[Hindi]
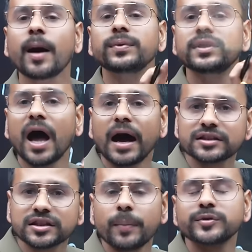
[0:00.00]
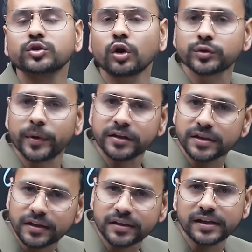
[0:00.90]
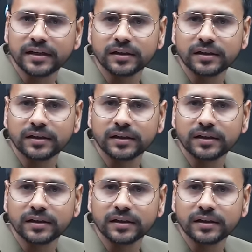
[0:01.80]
आप लार्ज कैप स्टॉक्स में इंट्राडे ट्रेडिंग